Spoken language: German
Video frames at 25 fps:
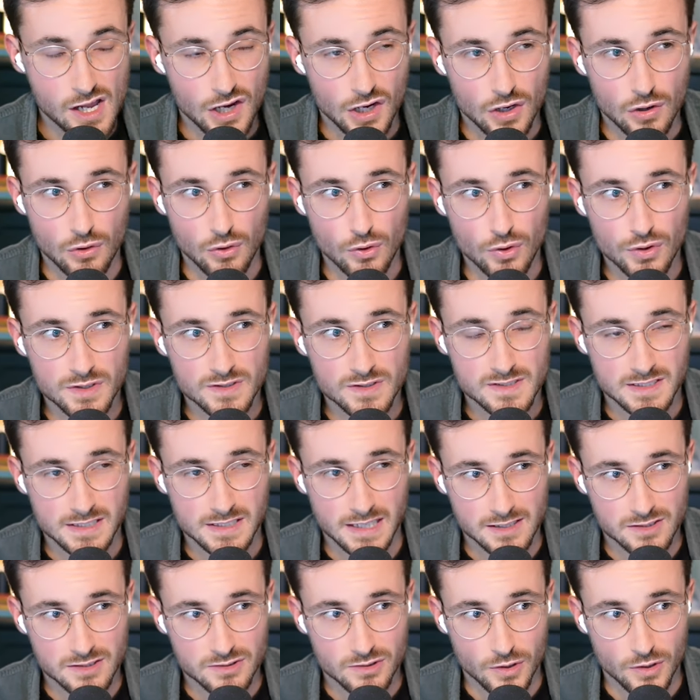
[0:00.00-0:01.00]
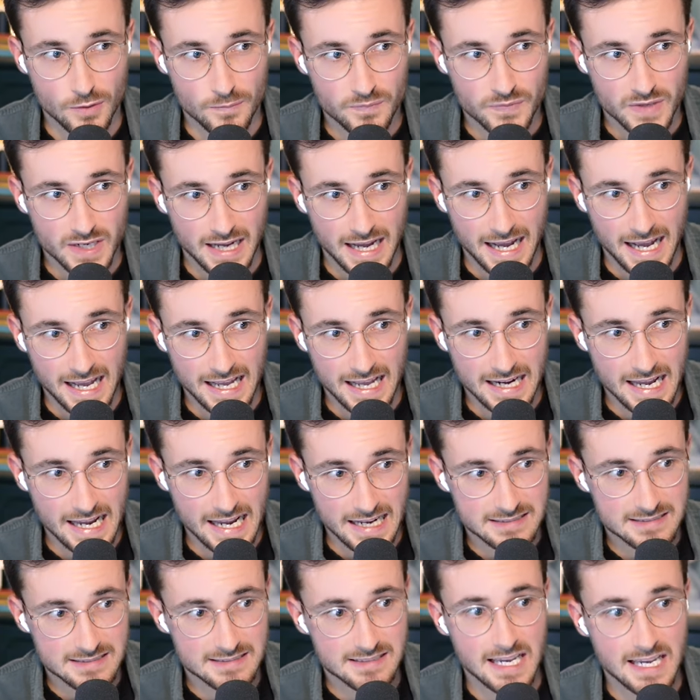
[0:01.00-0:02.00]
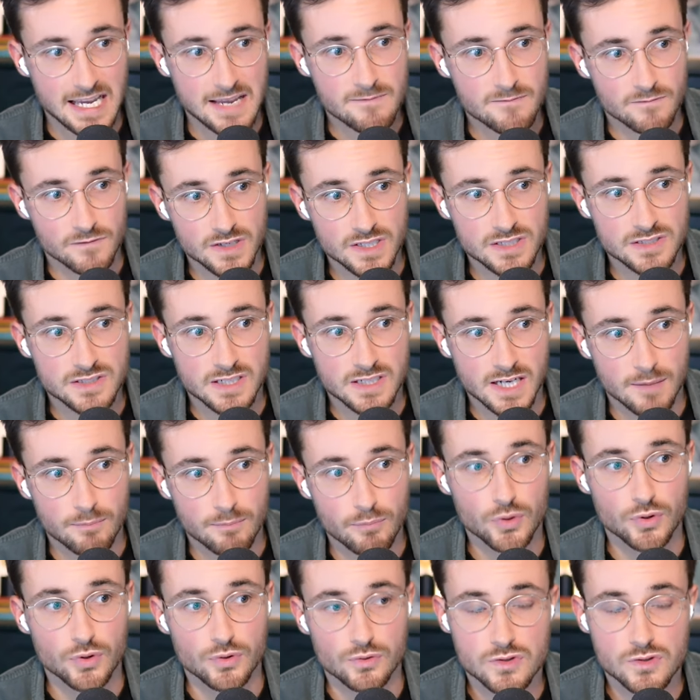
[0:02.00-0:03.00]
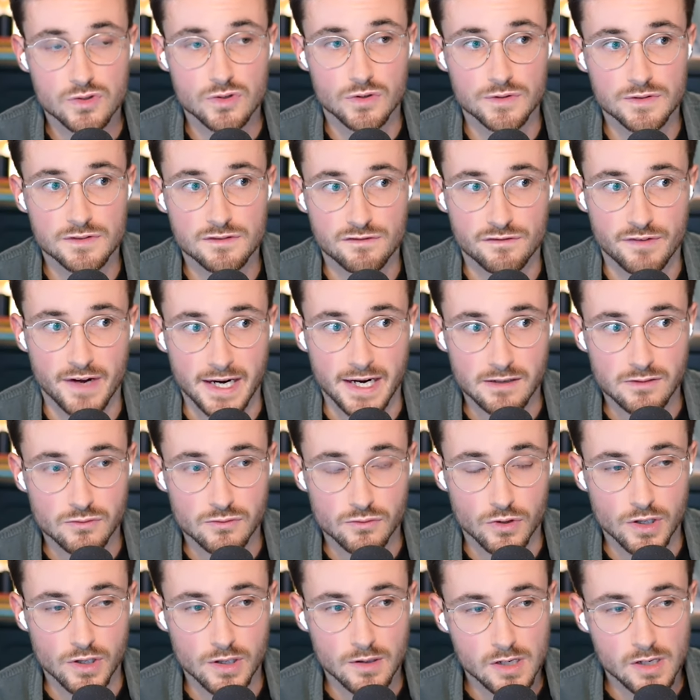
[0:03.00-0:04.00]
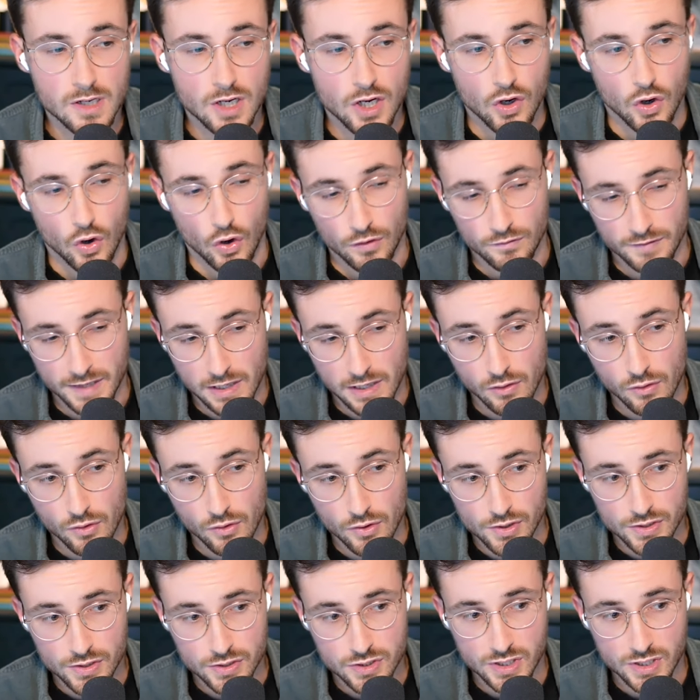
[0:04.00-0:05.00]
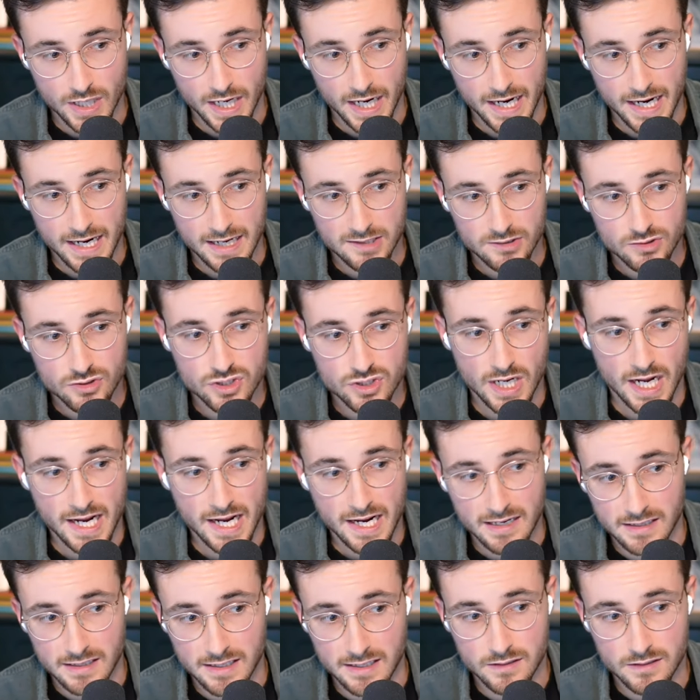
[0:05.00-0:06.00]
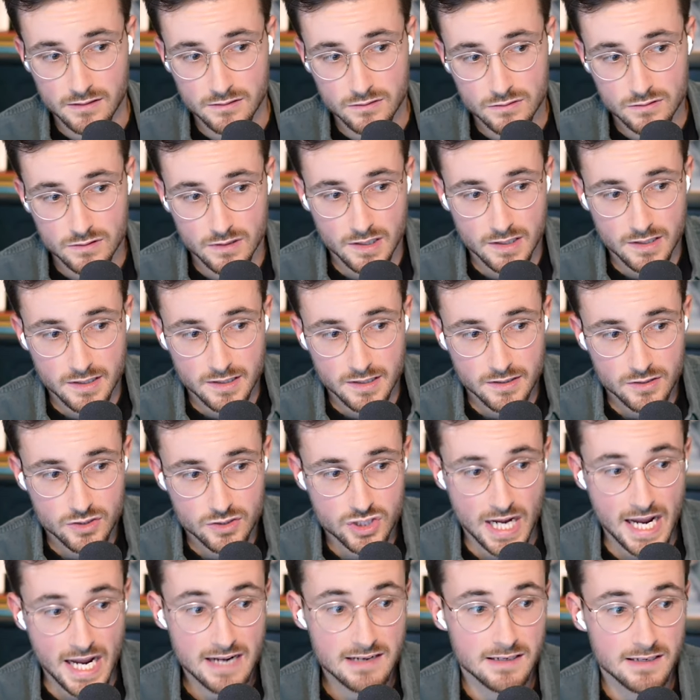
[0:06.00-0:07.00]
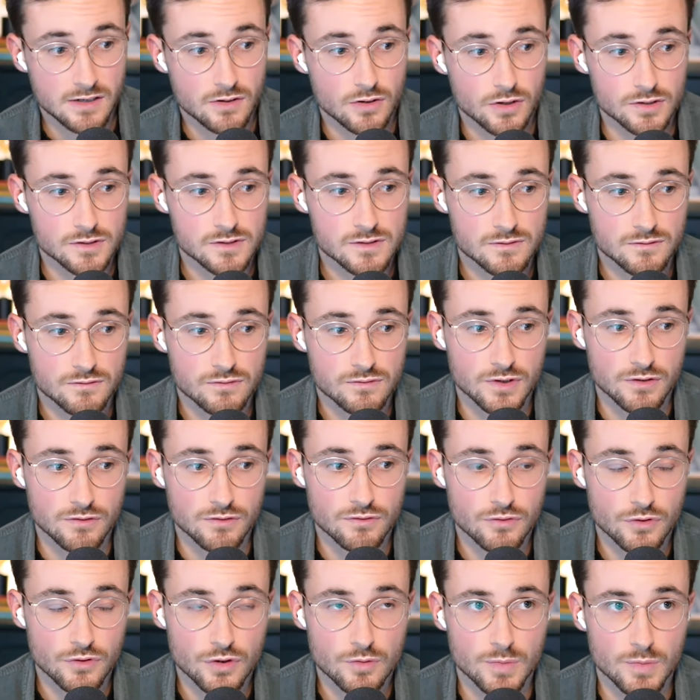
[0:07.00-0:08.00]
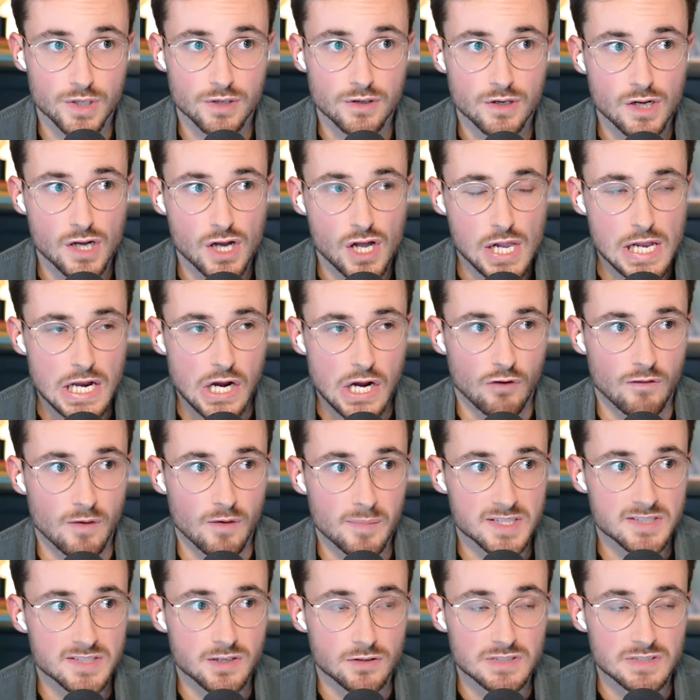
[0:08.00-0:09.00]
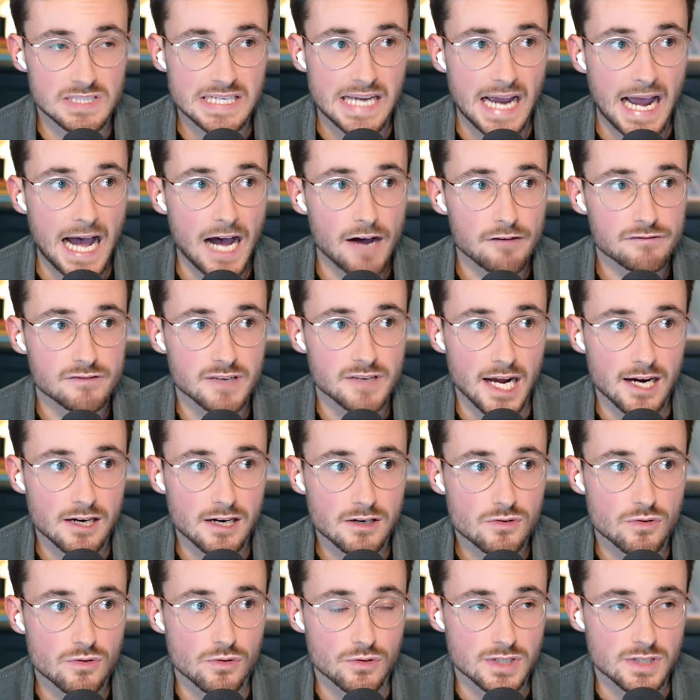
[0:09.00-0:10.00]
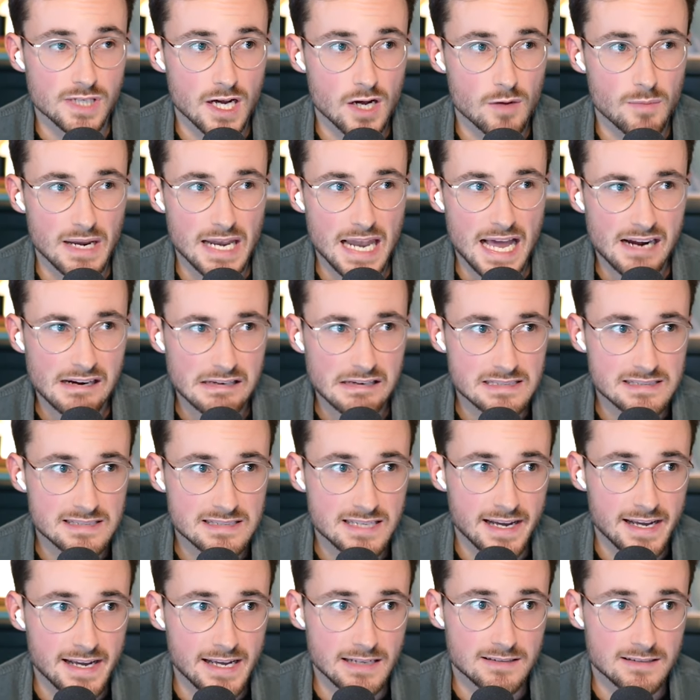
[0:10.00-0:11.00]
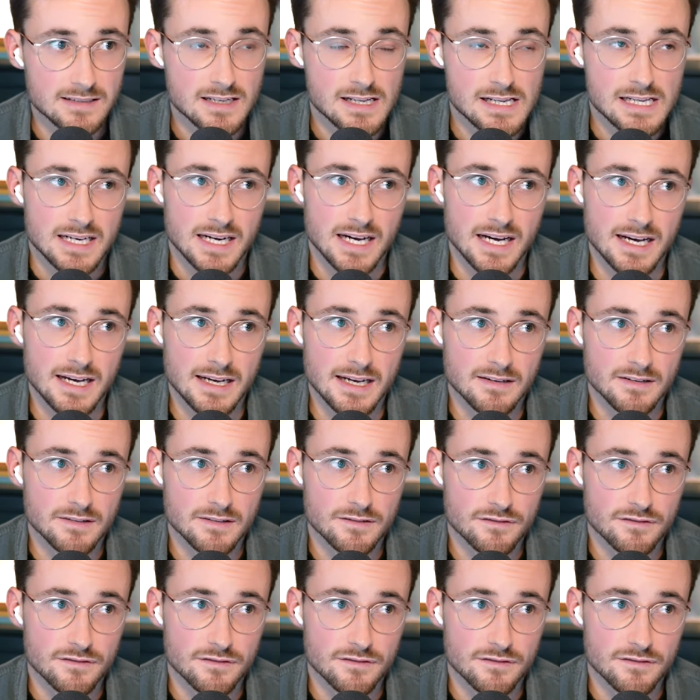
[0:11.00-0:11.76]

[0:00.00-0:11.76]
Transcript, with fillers: Löhne sind also ein extrem wichtiger Produktionsfaktor. Und wenn Löhne steigen, steigen die äh, steigen die Kosten für die Firmen. Und wenn man sich auch die Graphen anguckt, ja, über lange Zeit äh,